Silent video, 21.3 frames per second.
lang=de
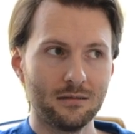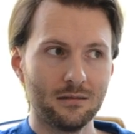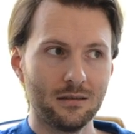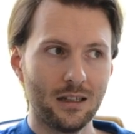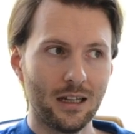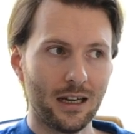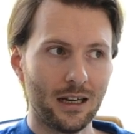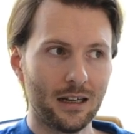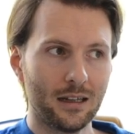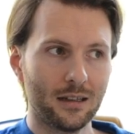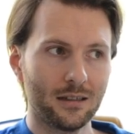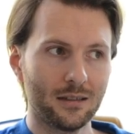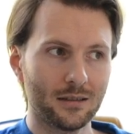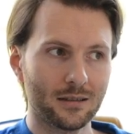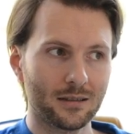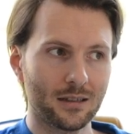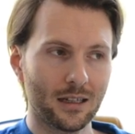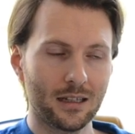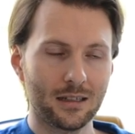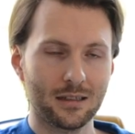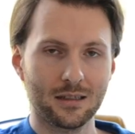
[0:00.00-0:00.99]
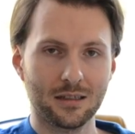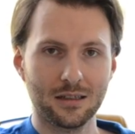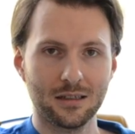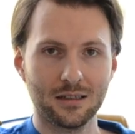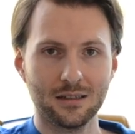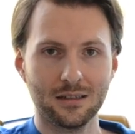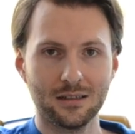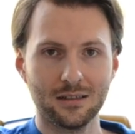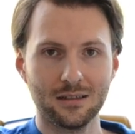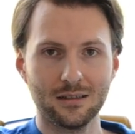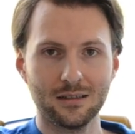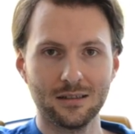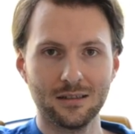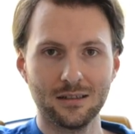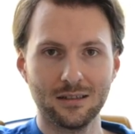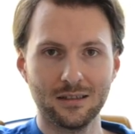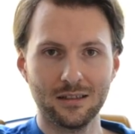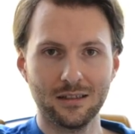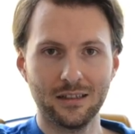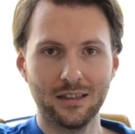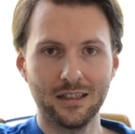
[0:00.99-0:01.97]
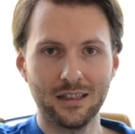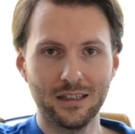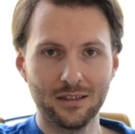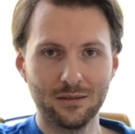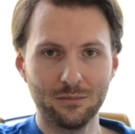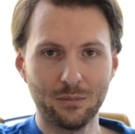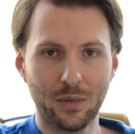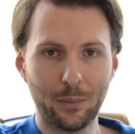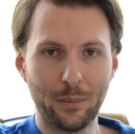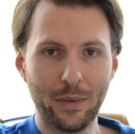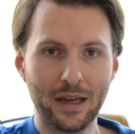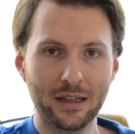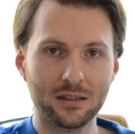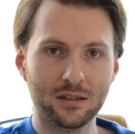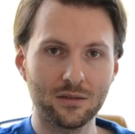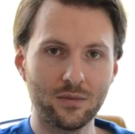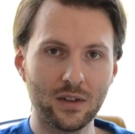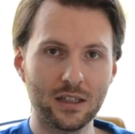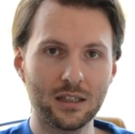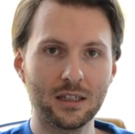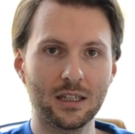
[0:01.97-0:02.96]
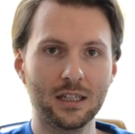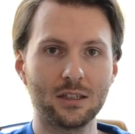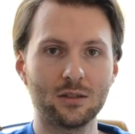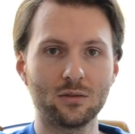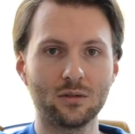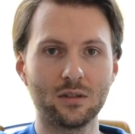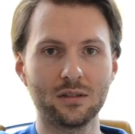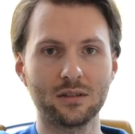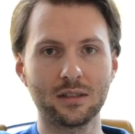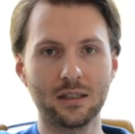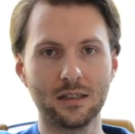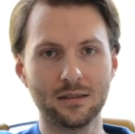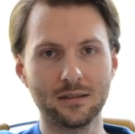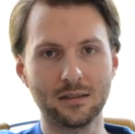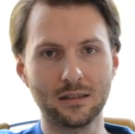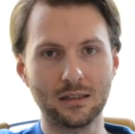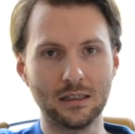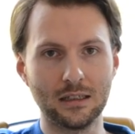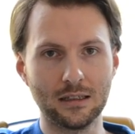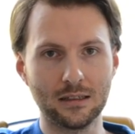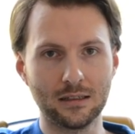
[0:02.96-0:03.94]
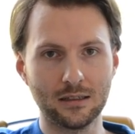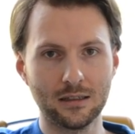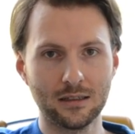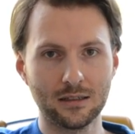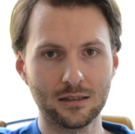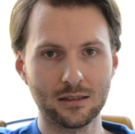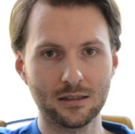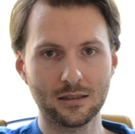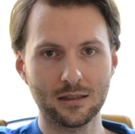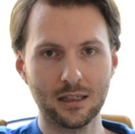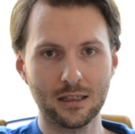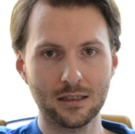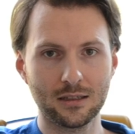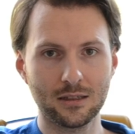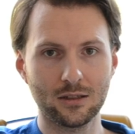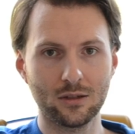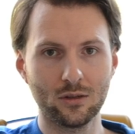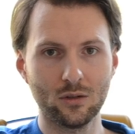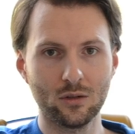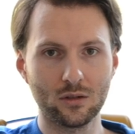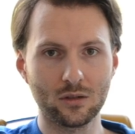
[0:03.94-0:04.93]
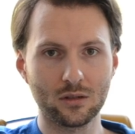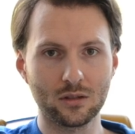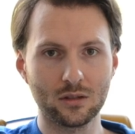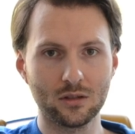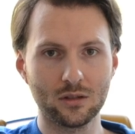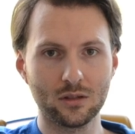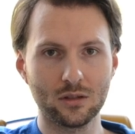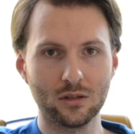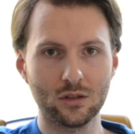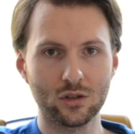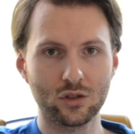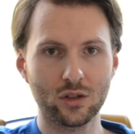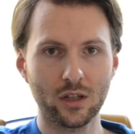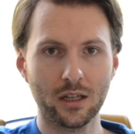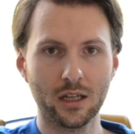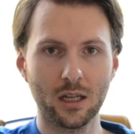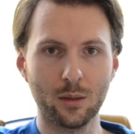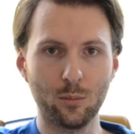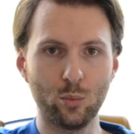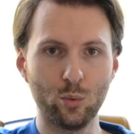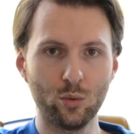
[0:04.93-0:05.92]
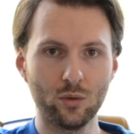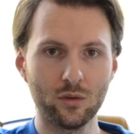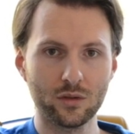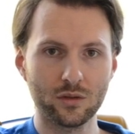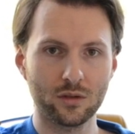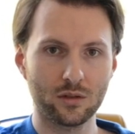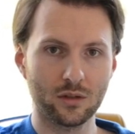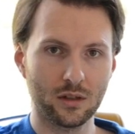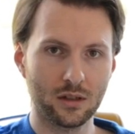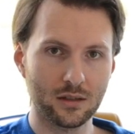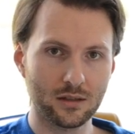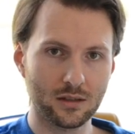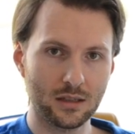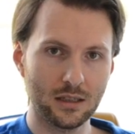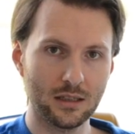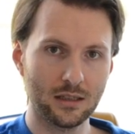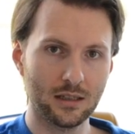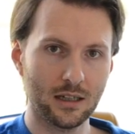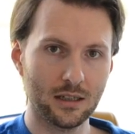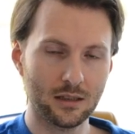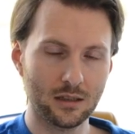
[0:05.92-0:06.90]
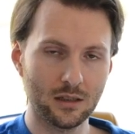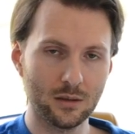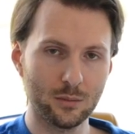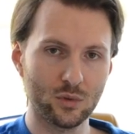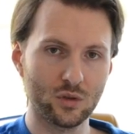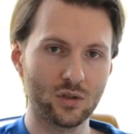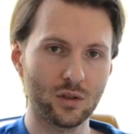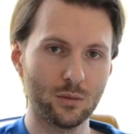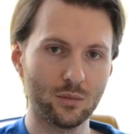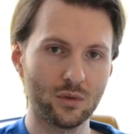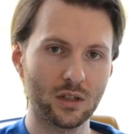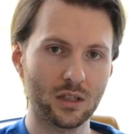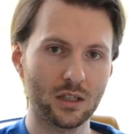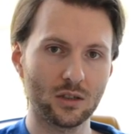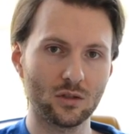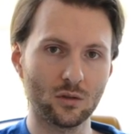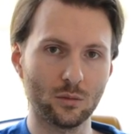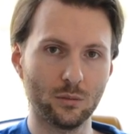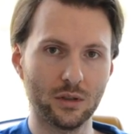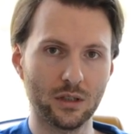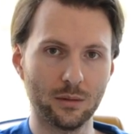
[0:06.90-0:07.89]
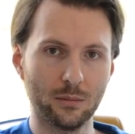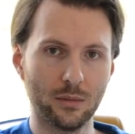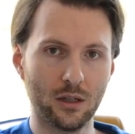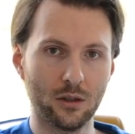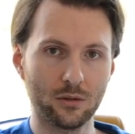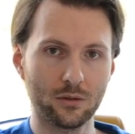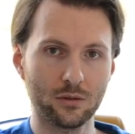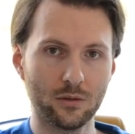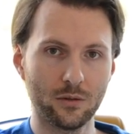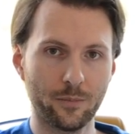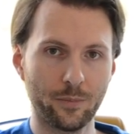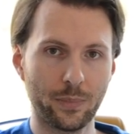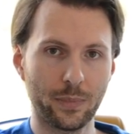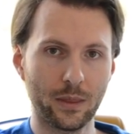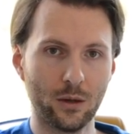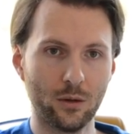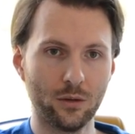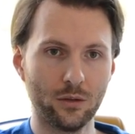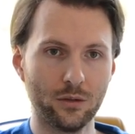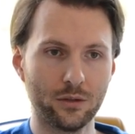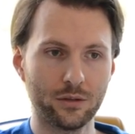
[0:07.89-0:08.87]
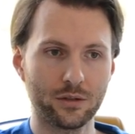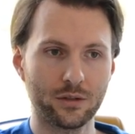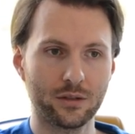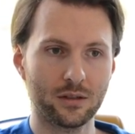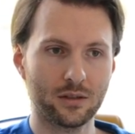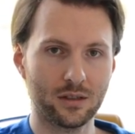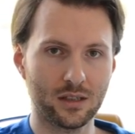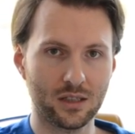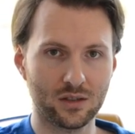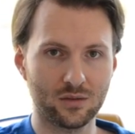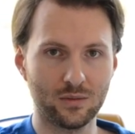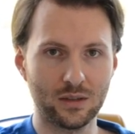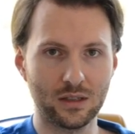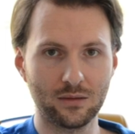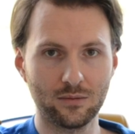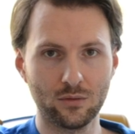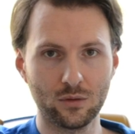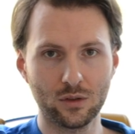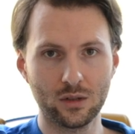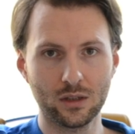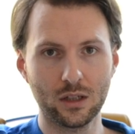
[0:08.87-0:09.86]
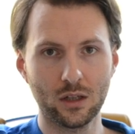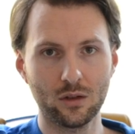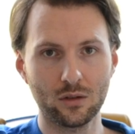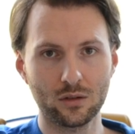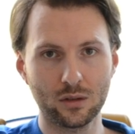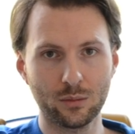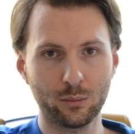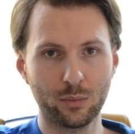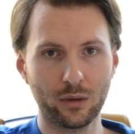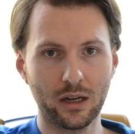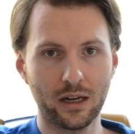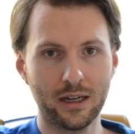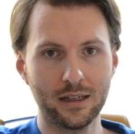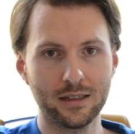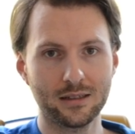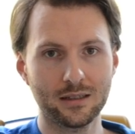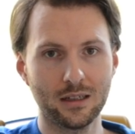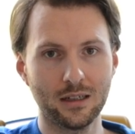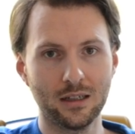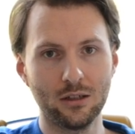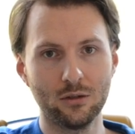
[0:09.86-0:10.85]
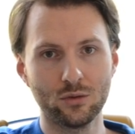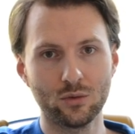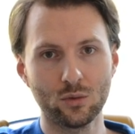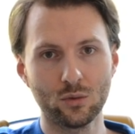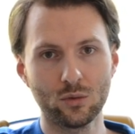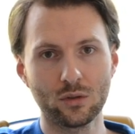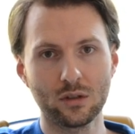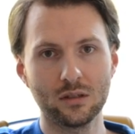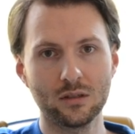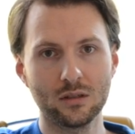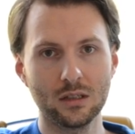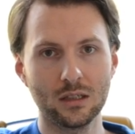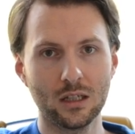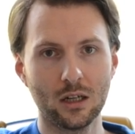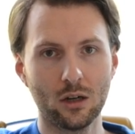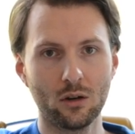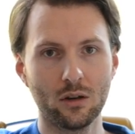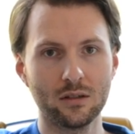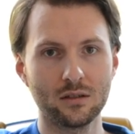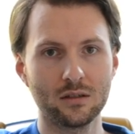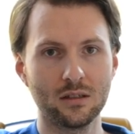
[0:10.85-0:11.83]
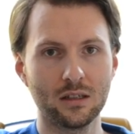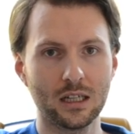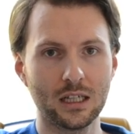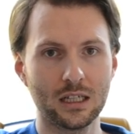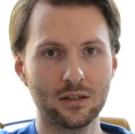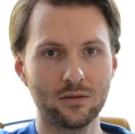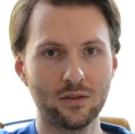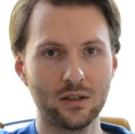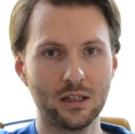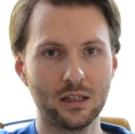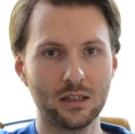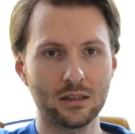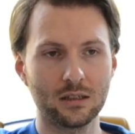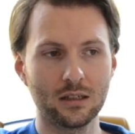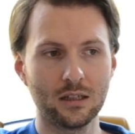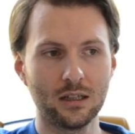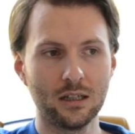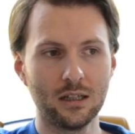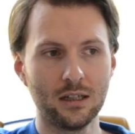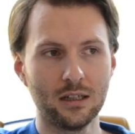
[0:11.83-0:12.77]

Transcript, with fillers: Ja, ist halt man merkt, in welche Richtung das Ganze geht. Ne? Es ist halt nicht irgendeine Standardbude, sondern es geht halt in eine bestimmte Richtung mit dem Auto. Und deswegen würde ich auch den Preis so gesehen auch als gerechtfertigt